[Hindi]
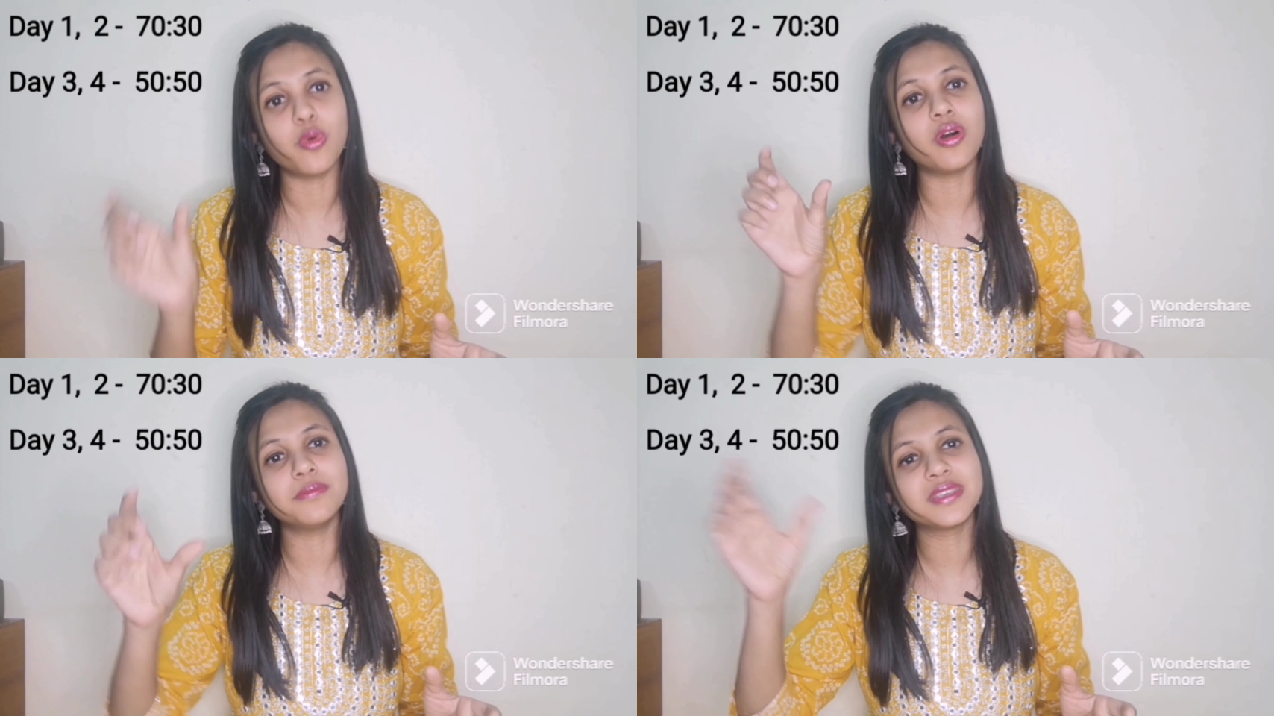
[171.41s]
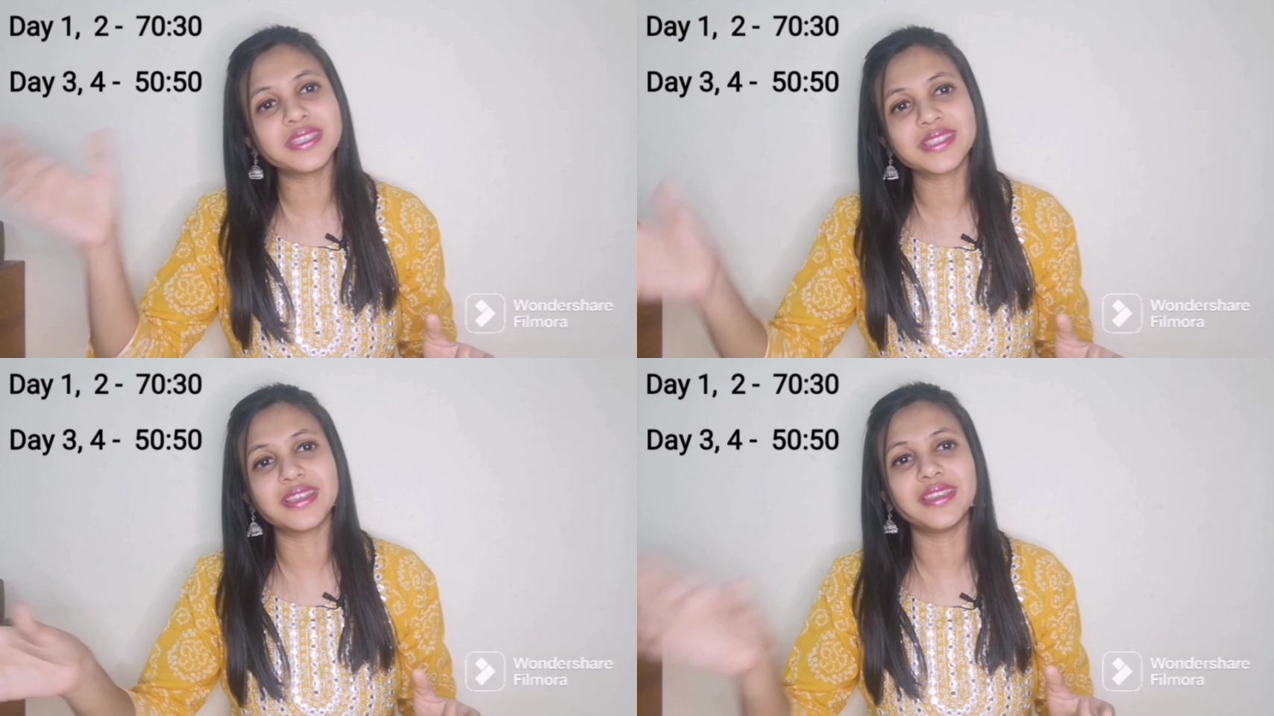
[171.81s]
वो हम
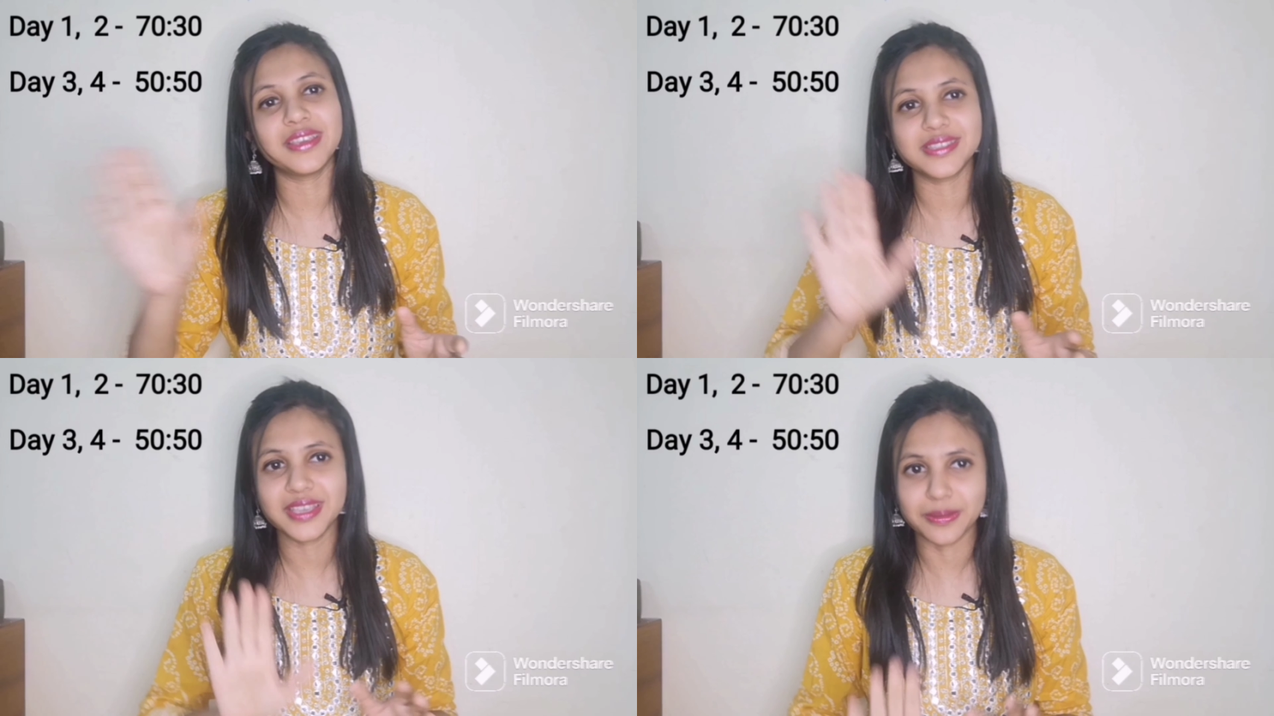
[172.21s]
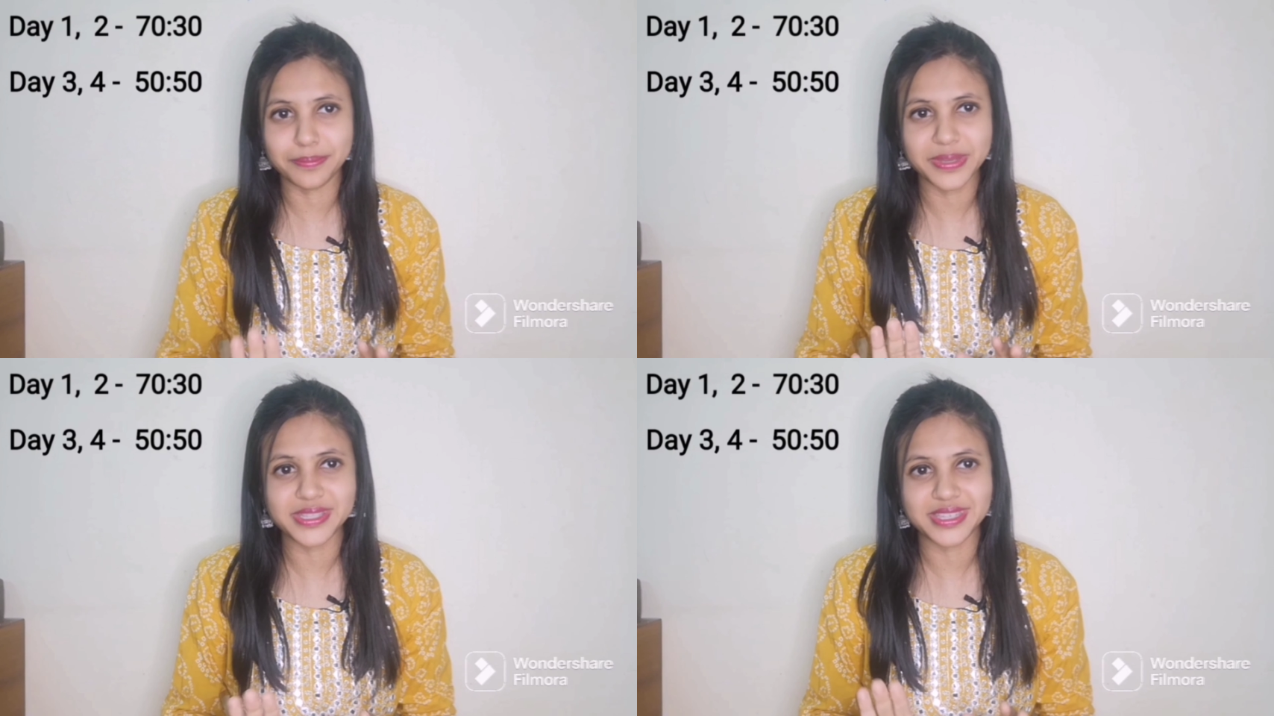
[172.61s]
किस तरीके से
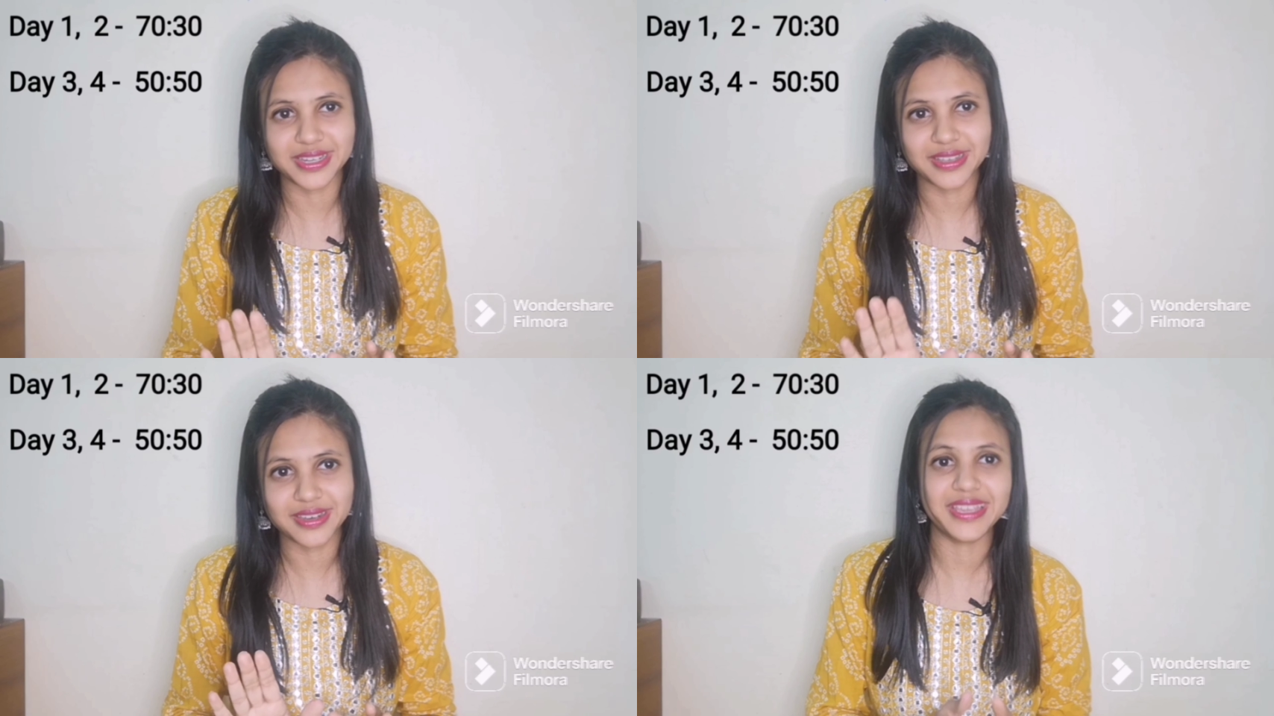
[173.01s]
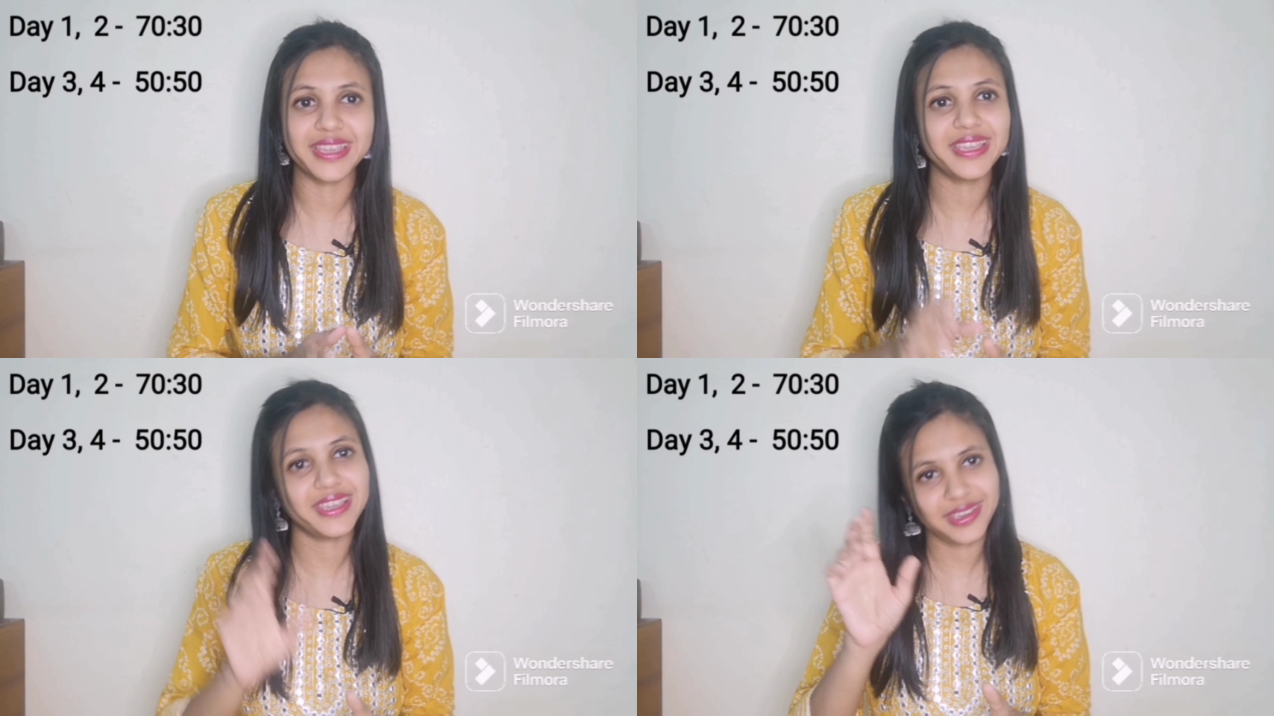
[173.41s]
कंपेंसेट
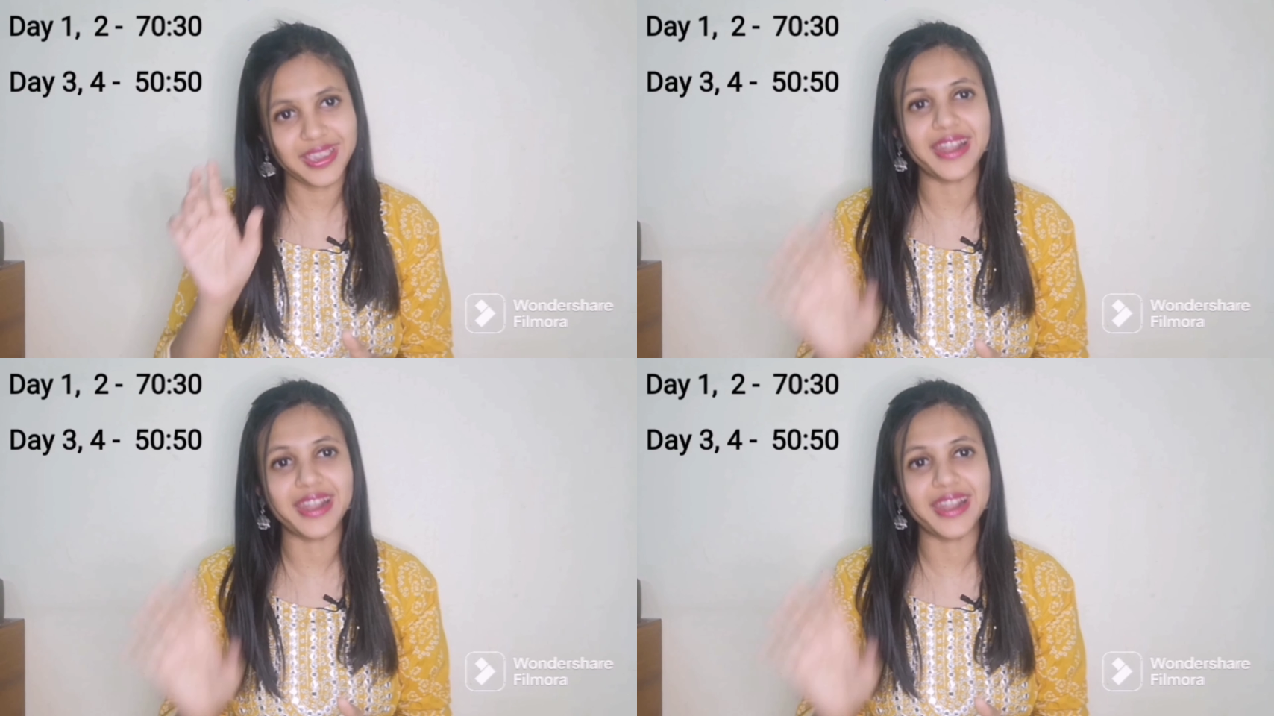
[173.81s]
करेंगे ये